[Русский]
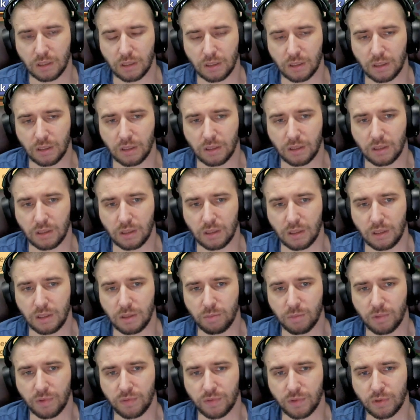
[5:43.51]
А,
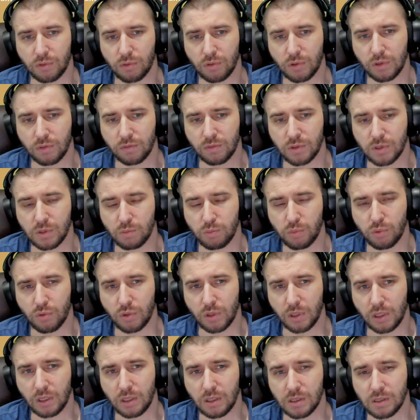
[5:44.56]
либо в такой вот сборке,